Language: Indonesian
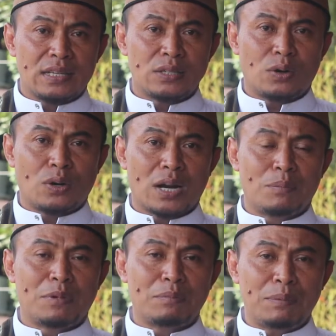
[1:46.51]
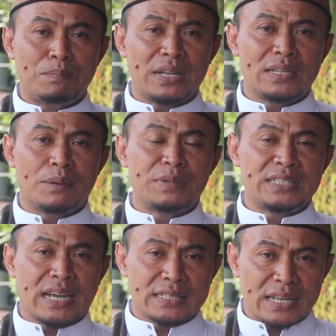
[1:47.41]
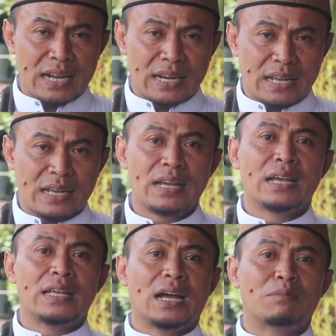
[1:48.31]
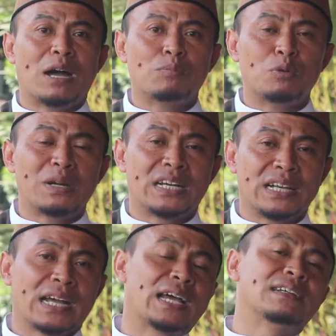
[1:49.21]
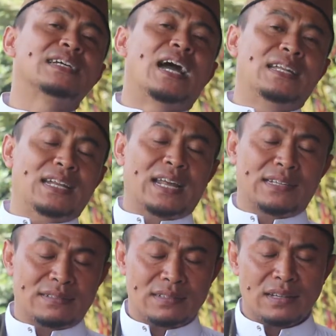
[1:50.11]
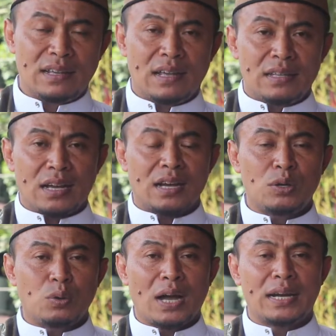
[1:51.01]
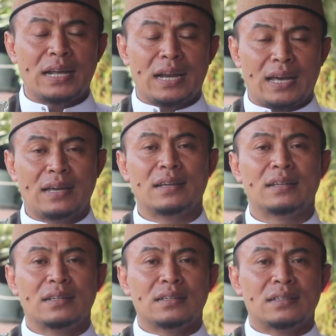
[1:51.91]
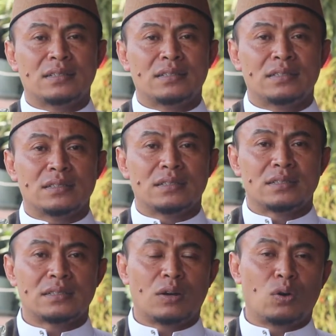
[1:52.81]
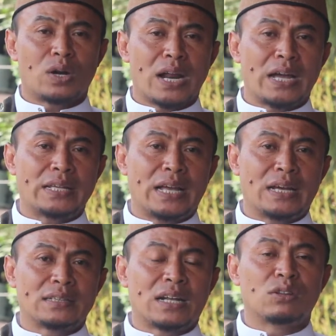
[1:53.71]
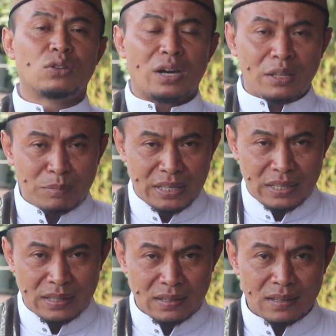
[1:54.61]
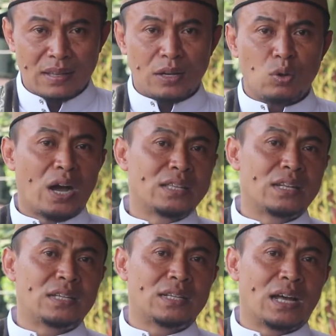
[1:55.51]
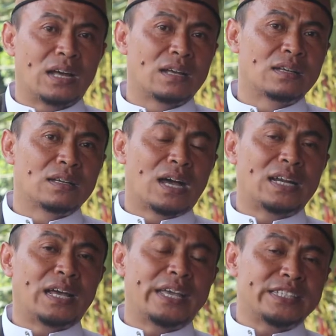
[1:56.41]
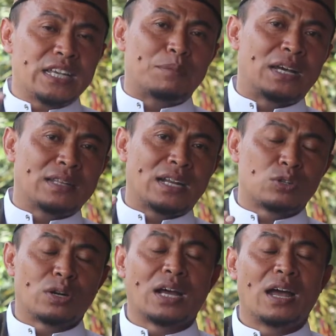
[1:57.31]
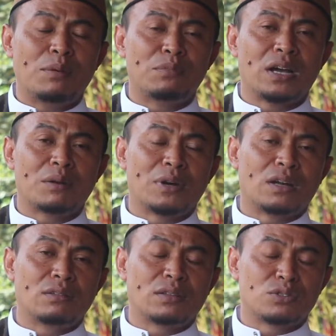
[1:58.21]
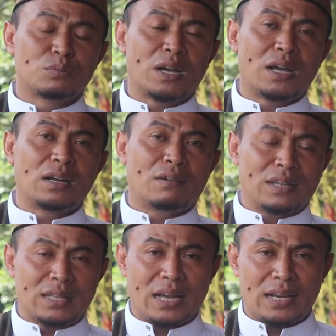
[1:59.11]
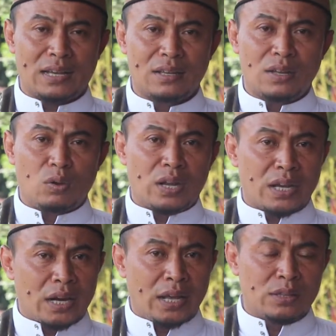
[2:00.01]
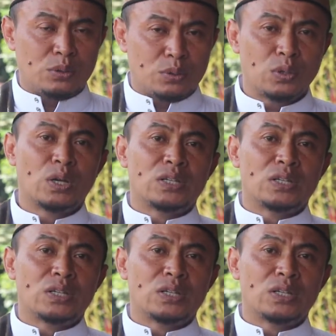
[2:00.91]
seorang pemimpin yang bijaksana yang mampu menegakkan keadilan. Yang kedua adalah seorang yang terdolimi, doanya tidak ada hijab antara seorang hamba kepada Allah Subhanahu wa taala. Oleh karena itu,